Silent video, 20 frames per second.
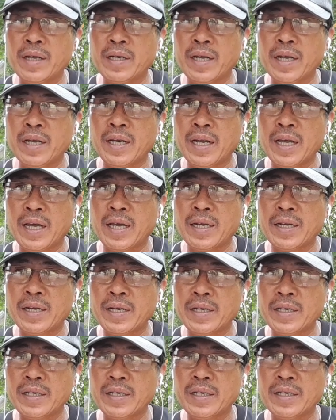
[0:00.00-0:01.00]
ang dahilan.
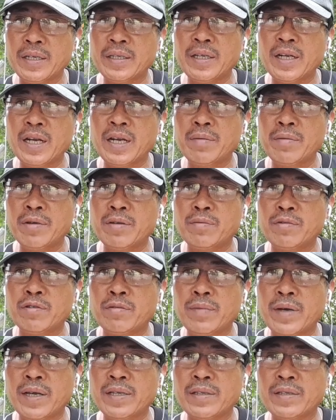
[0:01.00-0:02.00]
Hindi lang naman yung
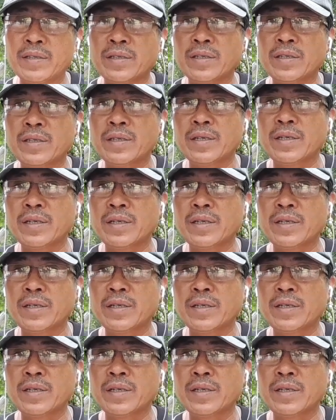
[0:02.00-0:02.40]
brood mites.